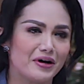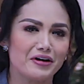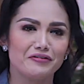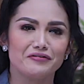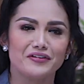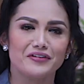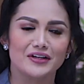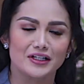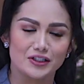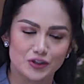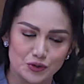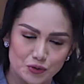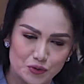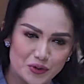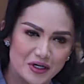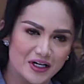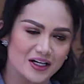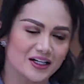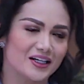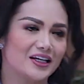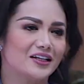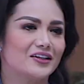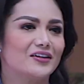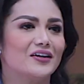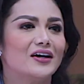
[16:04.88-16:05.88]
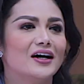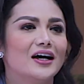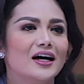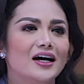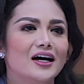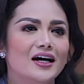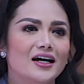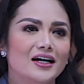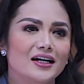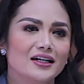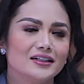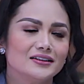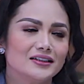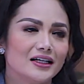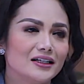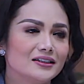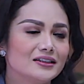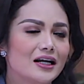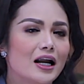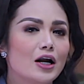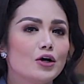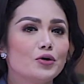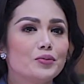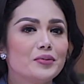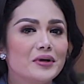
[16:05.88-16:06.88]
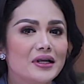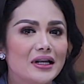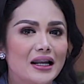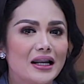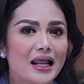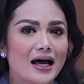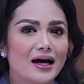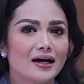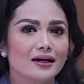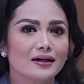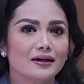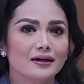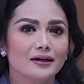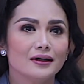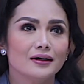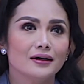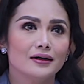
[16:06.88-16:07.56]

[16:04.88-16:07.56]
by virtual gitu. Yeah. Saya selalu bilang